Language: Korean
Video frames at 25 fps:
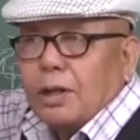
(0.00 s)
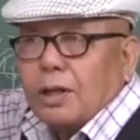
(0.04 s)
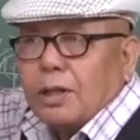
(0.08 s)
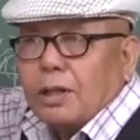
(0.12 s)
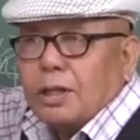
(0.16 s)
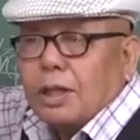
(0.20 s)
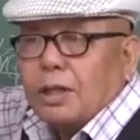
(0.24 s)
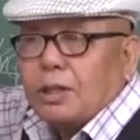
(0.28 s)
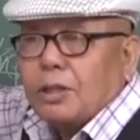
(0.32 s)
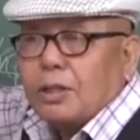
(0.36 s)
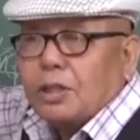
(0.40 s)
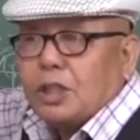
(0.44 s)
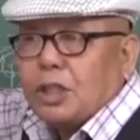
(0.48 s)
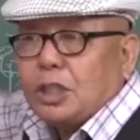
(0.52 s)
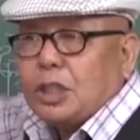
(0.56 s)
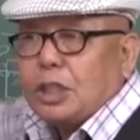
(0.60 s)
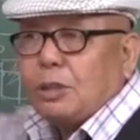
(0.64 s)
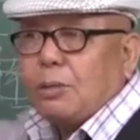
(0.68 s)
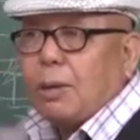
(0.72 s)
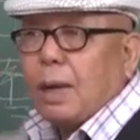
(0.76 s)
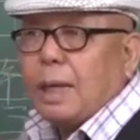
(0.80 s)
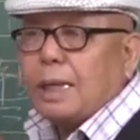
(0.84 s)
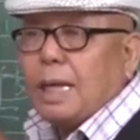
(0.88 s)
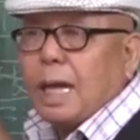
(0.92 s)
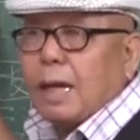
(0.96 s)
그래서
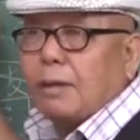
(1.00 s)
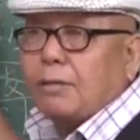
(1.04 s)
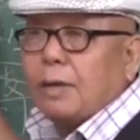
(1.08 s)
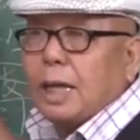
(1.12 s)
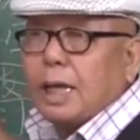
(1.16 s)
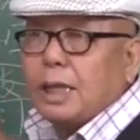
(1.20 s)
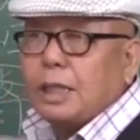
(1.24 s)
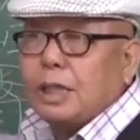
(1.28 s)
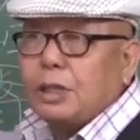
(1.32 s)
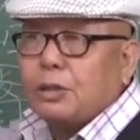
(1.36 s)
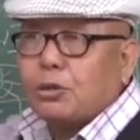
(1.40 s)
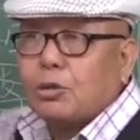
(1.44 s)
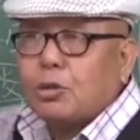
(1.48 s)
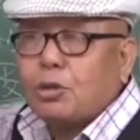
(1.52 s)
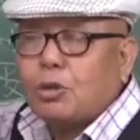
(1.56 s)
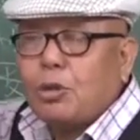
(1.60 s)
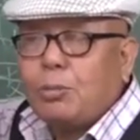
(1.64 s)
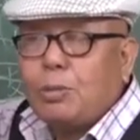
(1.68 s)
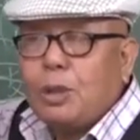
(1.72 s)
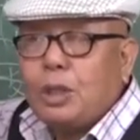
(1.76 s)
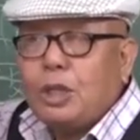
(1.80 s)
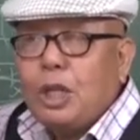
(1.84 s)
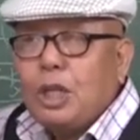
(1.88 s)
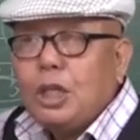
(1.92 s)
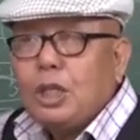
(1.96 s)
칠화 대운에 일수
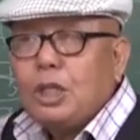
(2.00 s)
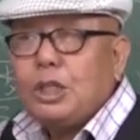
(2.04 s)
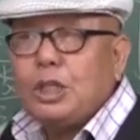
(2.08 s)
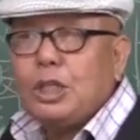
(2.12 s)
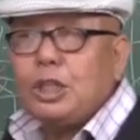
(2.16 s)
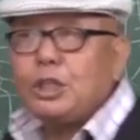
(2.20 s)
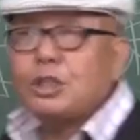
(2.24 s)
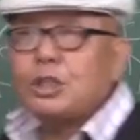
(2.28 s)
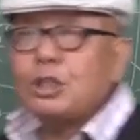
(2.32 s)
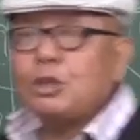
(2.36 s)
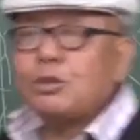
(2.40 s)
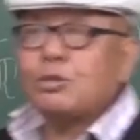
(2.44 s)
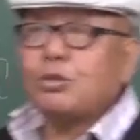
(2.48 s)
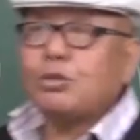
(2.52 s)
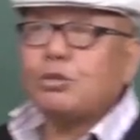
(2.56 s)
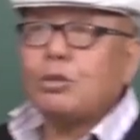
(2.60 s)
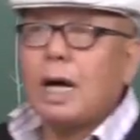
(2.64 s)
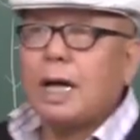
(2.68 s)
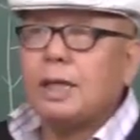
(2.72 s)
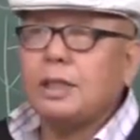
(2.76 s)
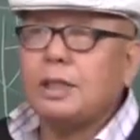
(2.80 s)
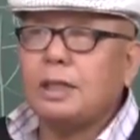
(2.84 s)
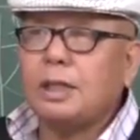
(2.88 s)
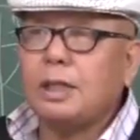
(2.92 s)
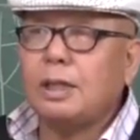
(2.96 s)
도면 일칠충
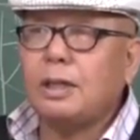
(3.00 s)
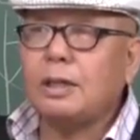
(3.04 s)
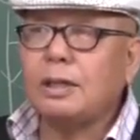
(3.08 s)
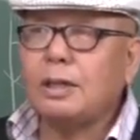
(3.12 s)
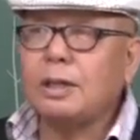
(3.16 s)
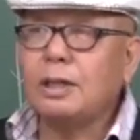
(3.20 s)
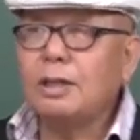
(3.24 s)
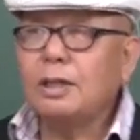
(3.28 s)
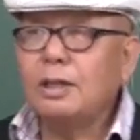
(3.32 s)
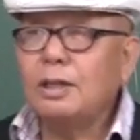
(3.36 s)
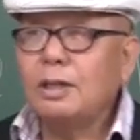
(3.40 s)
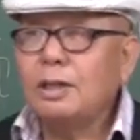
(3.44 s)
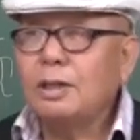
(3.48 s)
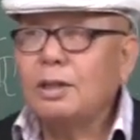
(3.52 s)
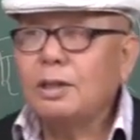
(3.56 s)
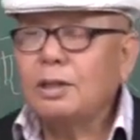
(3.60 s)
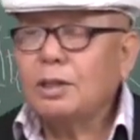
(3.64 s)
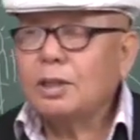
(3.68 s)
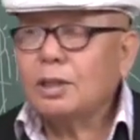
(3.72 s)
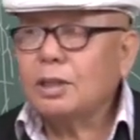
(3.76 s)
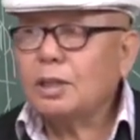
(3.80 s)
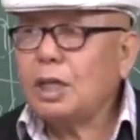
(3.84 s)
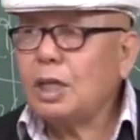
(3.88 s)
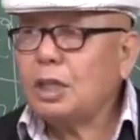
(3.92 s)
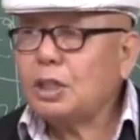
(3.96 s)
아니에요?
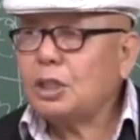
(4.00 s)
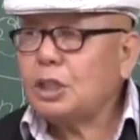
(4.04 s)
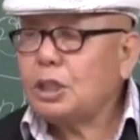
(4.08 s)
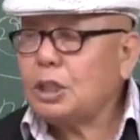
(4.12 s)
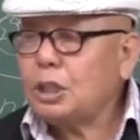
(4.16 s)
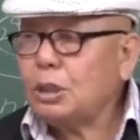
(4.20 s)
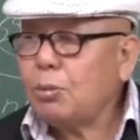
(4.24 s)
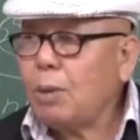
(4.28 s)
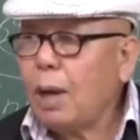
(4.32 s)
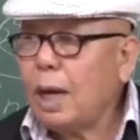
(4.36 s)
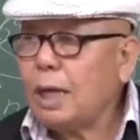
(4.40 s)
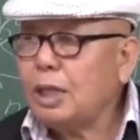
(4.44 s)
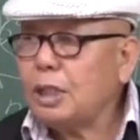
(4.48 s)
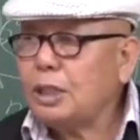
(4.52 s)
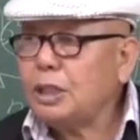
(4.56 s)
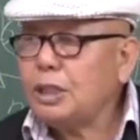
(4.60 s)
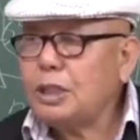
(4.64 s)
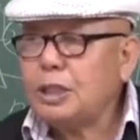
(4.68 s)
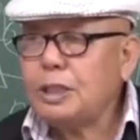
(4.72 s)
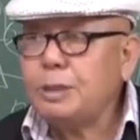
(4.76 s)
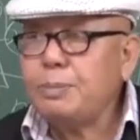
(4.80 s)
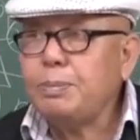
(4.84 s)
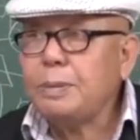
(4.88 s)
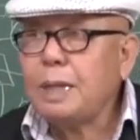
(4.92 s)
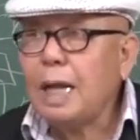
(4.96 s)
걔 치료하는
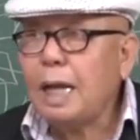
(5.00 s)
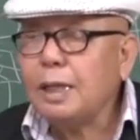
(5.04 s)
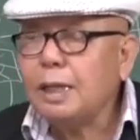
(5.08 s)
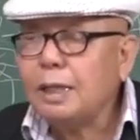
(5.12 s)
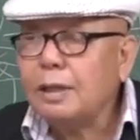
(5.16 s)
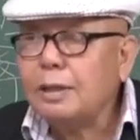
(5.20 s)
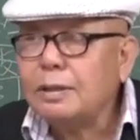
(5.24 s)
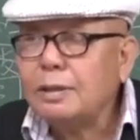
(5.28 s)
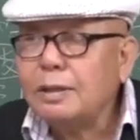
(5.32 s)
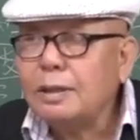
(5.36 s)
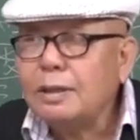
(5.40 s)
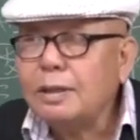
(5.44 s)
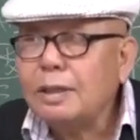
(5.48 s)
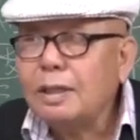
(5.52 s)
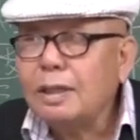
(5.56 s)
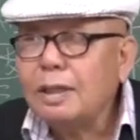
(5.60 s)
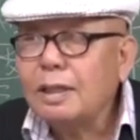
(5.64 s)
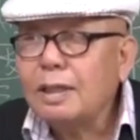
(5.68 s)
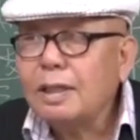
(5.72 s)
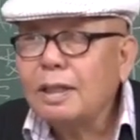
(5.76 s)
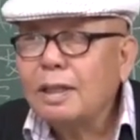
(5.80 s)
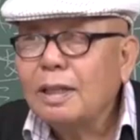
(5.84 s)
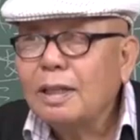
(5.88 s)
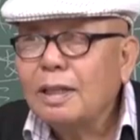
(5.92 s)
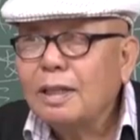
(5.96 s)
심장이거든.
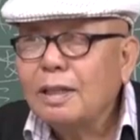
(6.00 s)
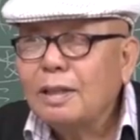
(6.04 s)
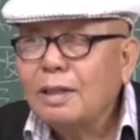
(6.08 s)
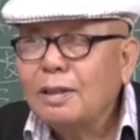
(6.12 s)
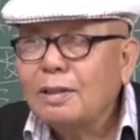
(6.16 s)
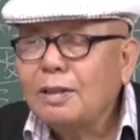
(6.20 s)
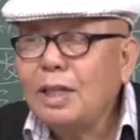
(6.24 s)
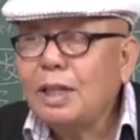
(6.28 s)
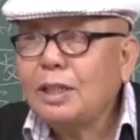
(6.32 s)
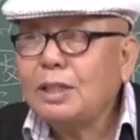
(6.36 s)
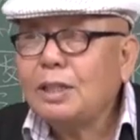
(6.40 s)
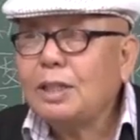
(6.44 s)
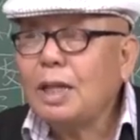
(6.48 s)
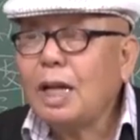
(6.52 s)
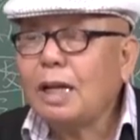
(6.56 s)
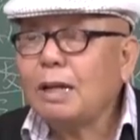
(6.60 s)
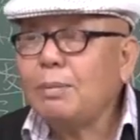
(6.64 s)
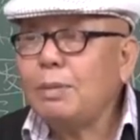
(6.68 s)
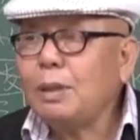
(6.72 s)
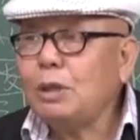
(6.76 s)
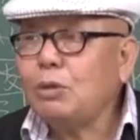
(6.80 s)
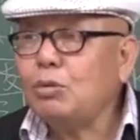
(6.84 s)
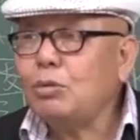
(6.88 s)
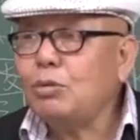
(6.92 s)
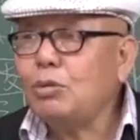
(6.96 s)
근데 그
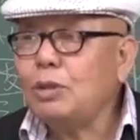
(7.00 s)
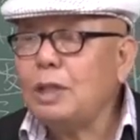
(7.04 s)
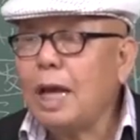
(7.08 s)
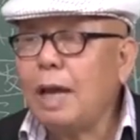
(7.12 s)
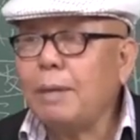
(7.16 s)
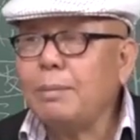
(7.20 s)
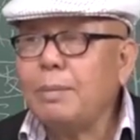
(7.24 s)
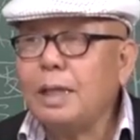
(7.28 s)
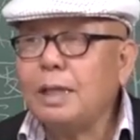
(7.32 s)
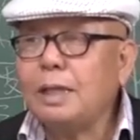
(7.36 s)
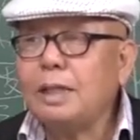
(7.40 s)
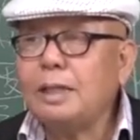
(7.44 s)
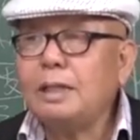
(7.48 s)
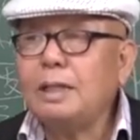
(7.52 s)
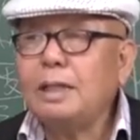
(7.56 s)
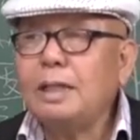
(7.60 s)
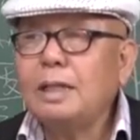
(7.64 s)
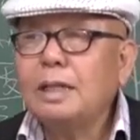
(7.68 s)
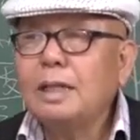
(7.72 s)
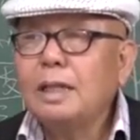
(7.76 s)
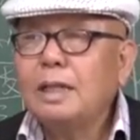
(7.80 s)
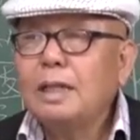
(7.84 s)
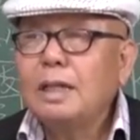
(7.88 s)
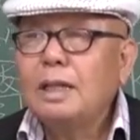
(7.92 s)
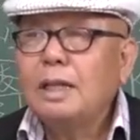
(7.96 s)
사람이 누구냐면은
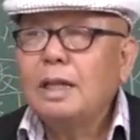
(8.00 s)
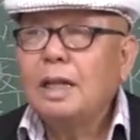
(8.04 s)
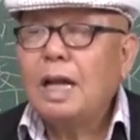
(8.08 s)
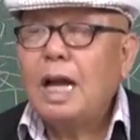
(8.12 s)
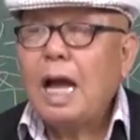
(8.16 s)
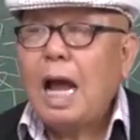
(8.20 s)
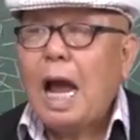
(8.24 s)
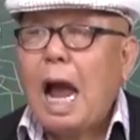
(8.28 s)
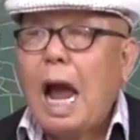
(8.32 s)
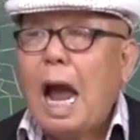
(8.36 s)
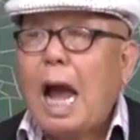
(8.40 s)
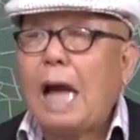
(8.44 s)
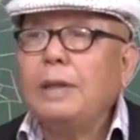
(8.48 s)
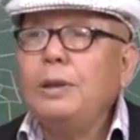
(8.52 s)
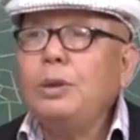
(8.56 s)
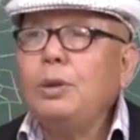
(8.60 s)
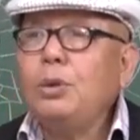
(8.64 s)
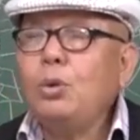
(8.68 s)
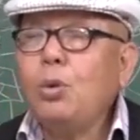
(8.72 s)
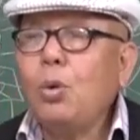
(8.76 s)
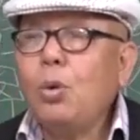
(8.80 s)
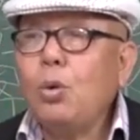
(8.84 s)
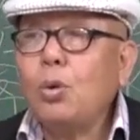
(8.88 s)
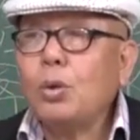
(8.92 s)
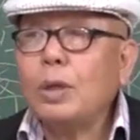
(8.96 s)

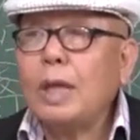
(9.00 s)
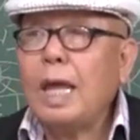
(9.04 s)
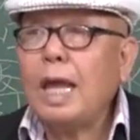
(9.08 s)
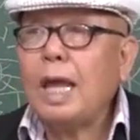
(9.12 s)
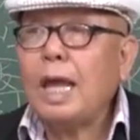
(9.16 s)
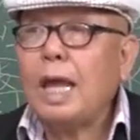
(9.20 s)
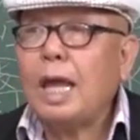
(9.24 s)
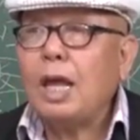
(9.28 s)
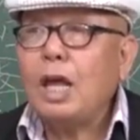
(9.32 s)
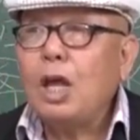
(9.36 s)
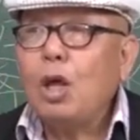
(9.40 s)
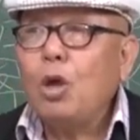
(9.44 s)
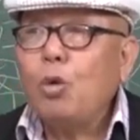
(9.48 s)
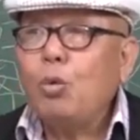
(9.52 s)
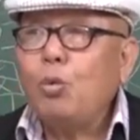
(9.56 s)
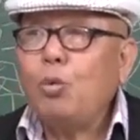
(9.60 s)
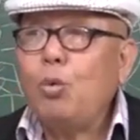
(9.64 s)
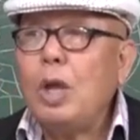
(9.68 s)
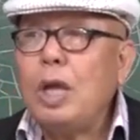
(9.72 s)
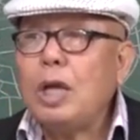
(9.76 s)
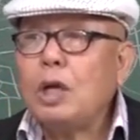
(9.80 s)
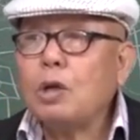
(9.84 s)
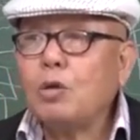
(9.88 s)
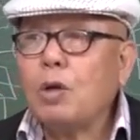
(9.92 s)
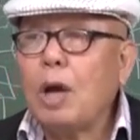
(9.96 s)
안동에
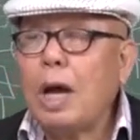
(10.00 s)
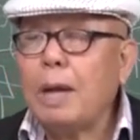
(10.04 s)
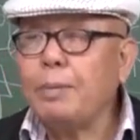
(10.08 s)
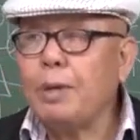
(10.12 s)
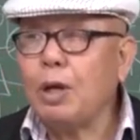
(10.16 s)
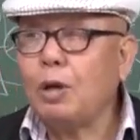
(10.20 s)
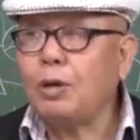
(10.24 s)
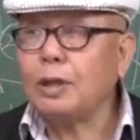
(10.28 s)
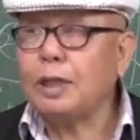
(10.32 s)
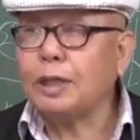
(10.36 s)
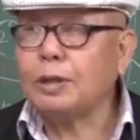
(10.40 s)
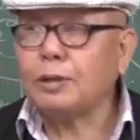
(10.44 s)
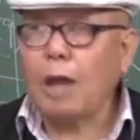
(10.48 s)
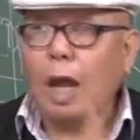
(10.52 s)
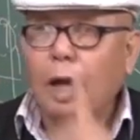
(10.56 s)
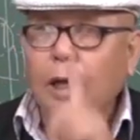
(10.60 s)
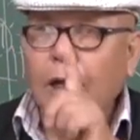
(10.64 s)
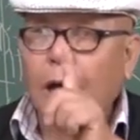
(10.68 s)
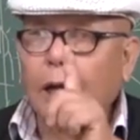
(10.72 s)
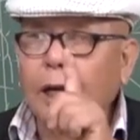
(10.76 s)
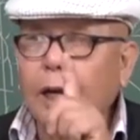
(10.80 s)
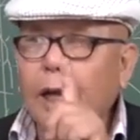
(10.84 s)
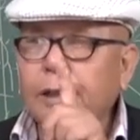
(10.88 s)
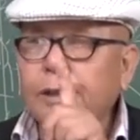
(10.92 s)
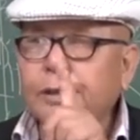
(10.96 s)
외과 병원이
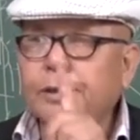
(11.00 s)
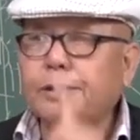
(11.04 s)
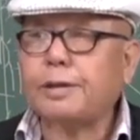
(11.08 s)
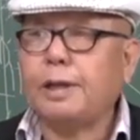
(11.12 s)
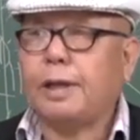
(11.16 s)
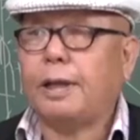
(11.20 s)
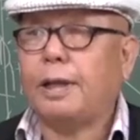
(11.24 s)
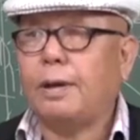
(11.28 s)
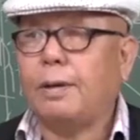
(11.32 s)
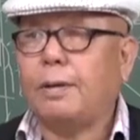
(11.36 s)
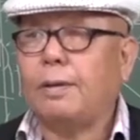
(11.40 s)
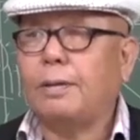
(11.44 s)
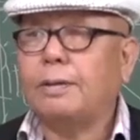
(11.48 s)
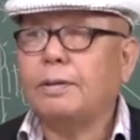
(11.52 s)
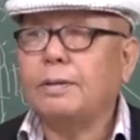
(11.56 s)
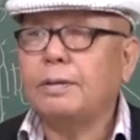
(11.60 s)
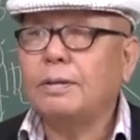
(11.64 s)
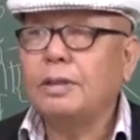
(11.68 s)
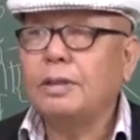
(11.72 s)
딱 하나 있어요.